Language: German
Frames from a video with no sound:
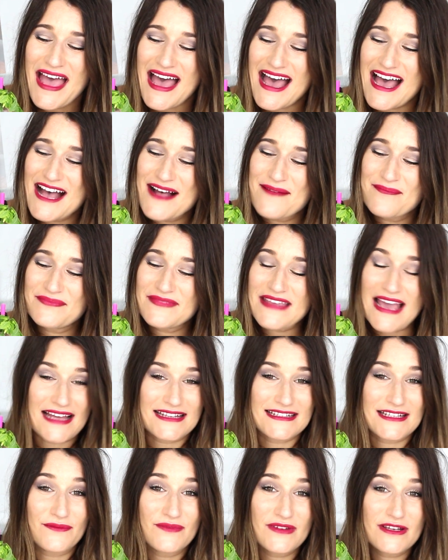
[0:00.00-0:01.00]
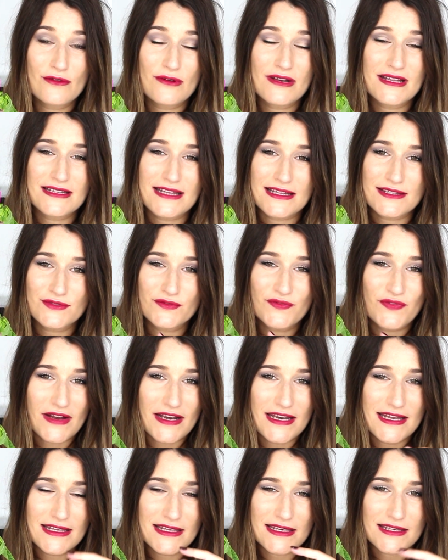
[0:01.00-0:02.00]
Ähm, ja, den Videolink dazu
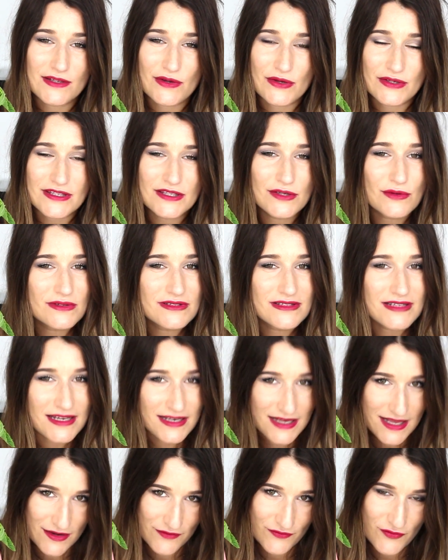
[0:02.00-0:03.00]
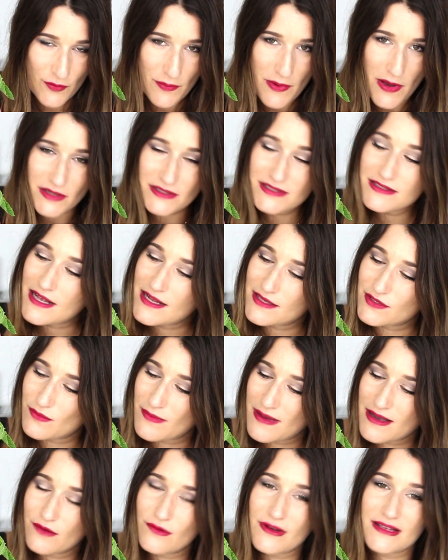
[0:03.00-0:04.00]
verlinke ich euch hier unten in der Infobox also
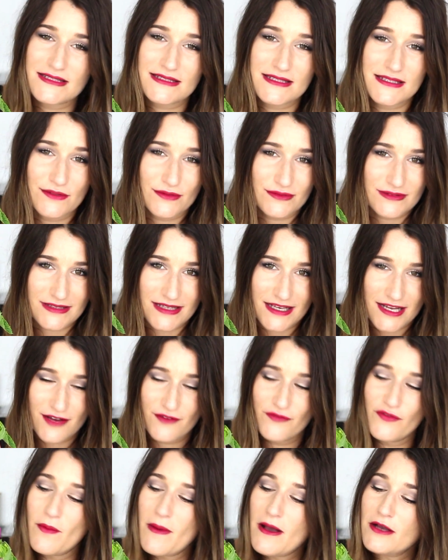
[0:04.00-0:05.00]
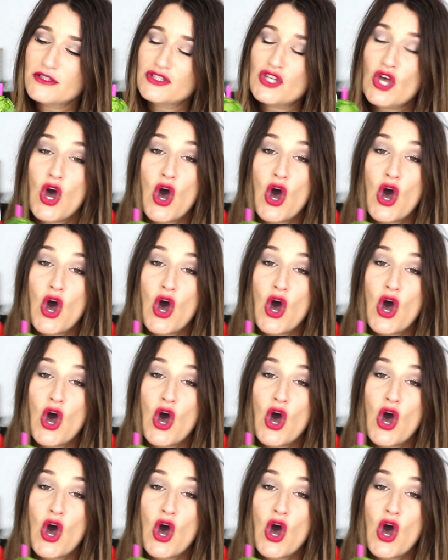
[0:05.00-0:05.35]
Mangolasse hier unten in Infobox.